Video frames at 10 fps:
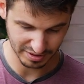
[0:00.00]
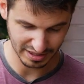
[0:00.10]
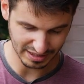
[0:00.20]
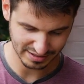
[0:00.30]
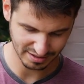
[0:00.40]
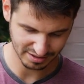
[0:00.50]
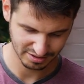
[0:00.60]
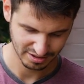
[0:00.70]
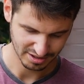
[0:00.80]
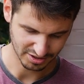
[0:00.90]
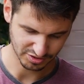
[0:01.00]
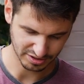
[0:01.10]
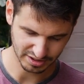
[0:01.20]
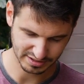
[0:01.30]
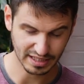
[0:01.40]
begeistert. Also
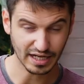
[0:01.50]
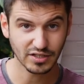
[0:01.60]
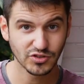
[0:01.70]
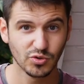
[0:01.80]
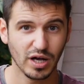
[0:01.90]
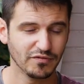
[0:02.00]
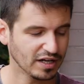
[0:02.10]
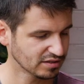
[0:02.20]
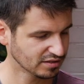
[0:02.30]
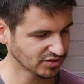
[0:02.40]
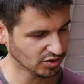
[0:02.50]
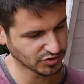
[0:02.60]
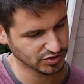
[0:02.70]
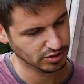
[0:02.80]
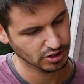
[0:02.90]
hätte jetzt gar nicht so erwartet, dass
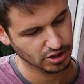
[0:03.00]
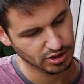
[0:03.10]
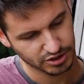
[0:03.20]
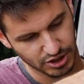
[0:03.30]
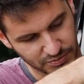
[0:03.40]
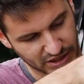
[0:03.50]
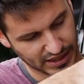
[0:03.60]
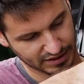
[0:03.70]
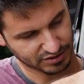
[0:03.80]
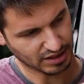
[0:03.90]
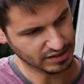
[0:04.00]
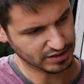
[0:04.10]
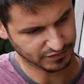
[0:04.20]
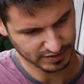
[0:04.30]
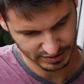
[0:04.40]
aus diesem kleinen Teil
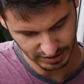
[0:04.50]
hier, ich weiß